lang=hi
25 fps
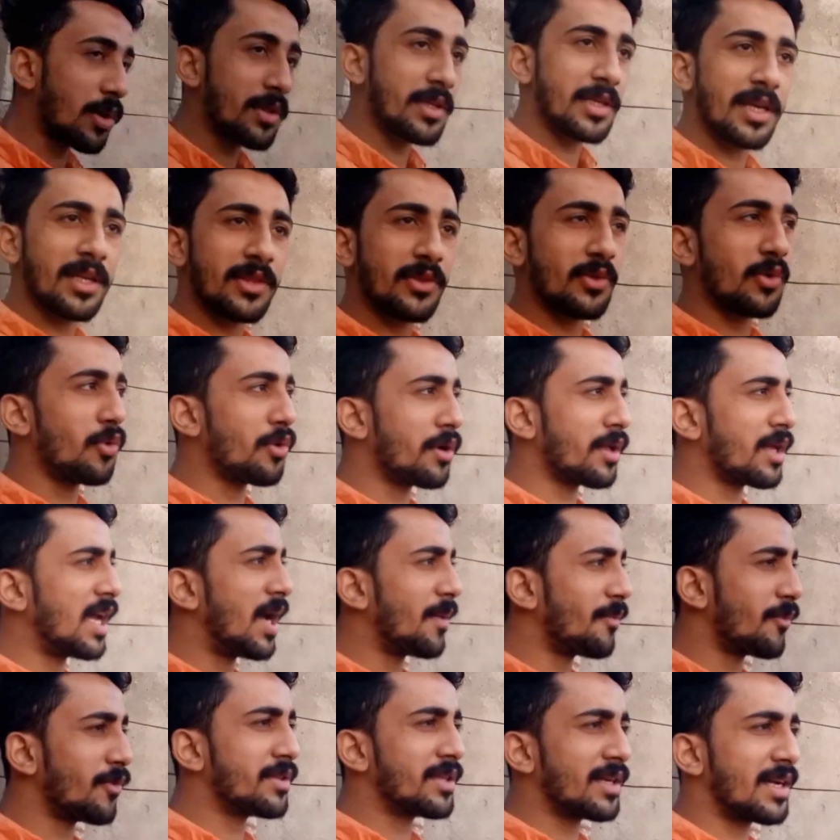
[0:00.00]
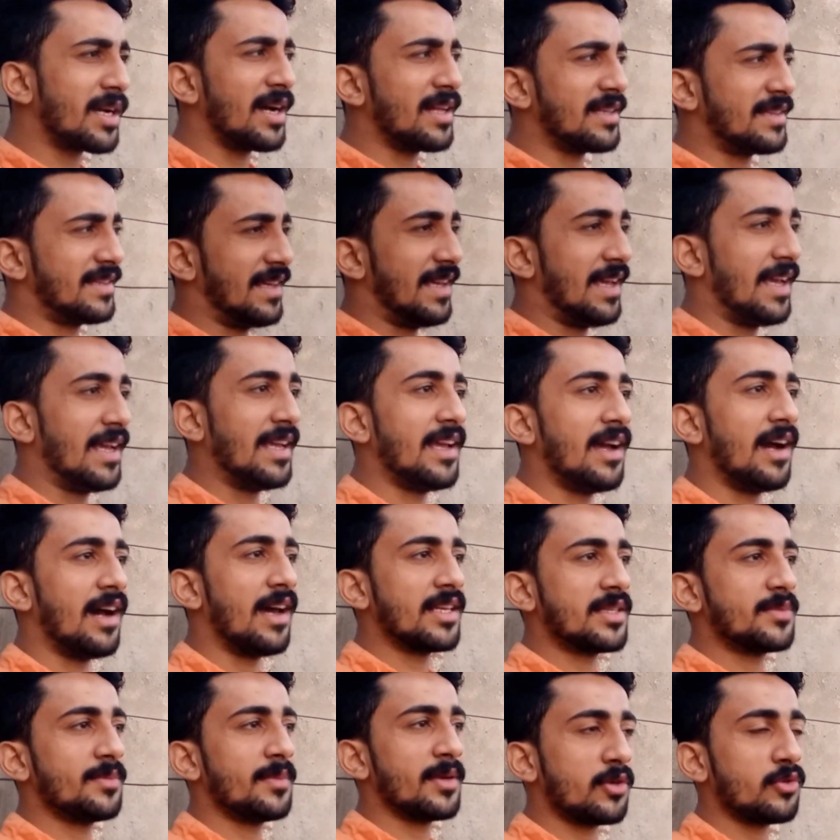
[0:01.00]
के आपको दिखाते हैं यार इसमें कुछ
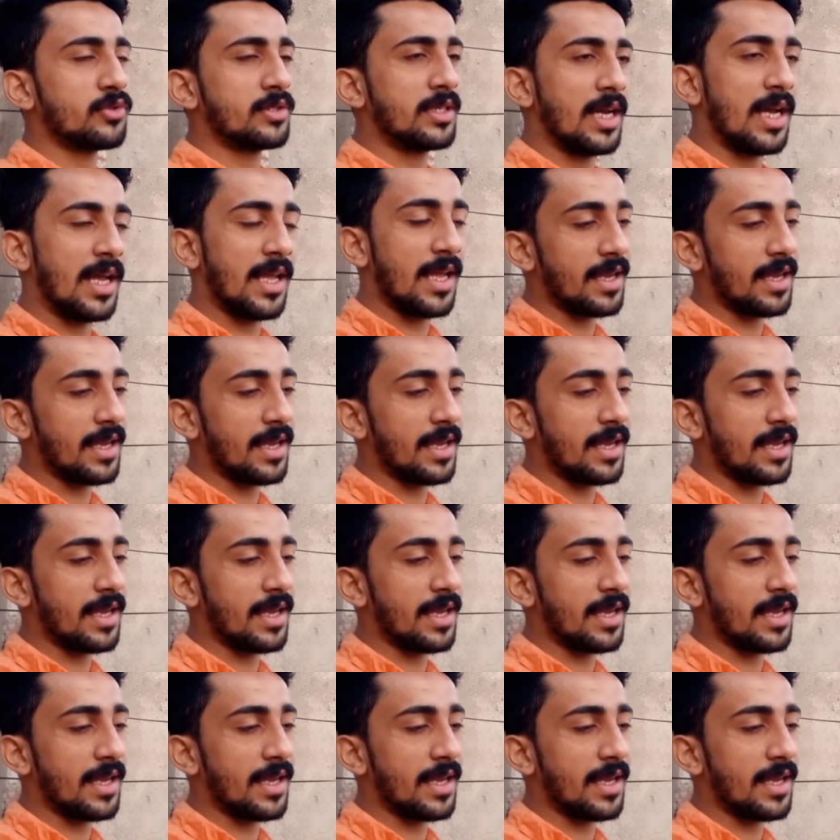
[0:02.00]
है या नहीं